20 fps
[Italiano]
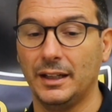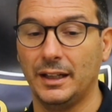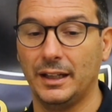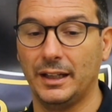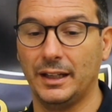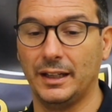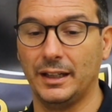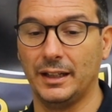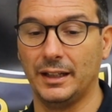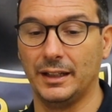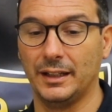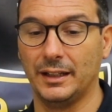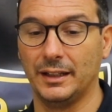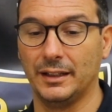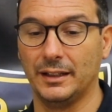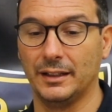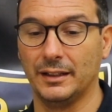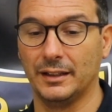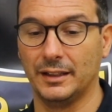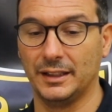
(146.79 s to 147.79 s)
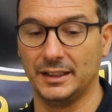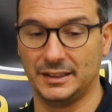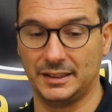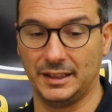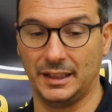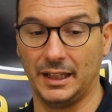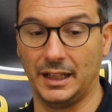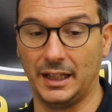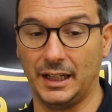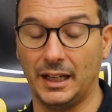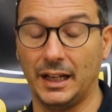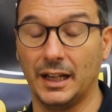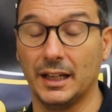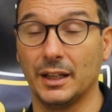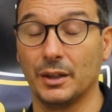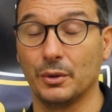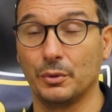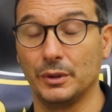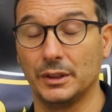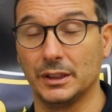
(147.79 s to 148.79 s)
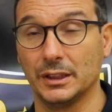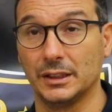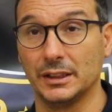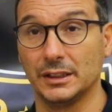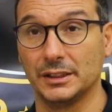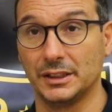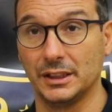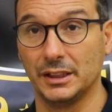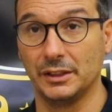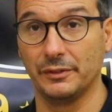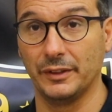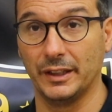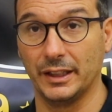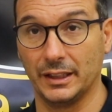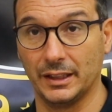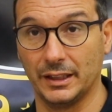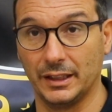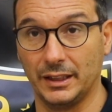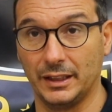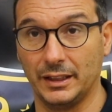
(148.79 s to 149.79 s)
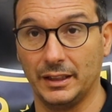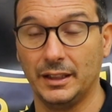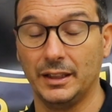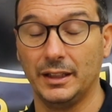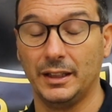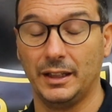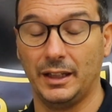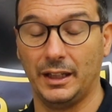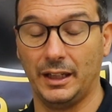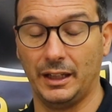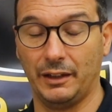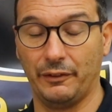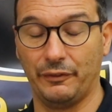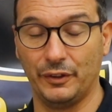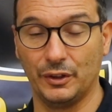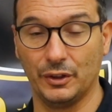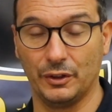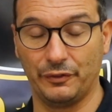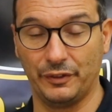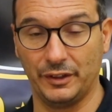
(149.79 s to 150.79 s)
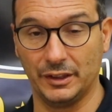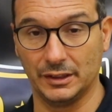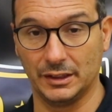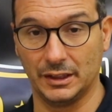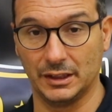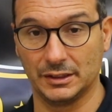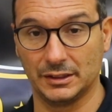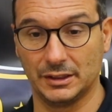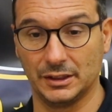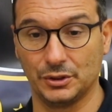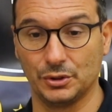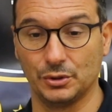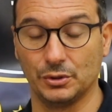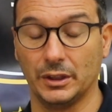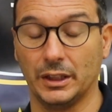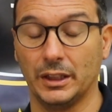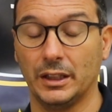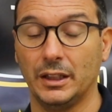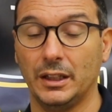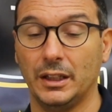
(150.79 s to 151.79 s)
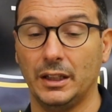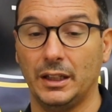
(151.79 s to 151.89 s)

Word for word: eh, resterà alla guida del Ciliverghe eh, fino a fine della stagione.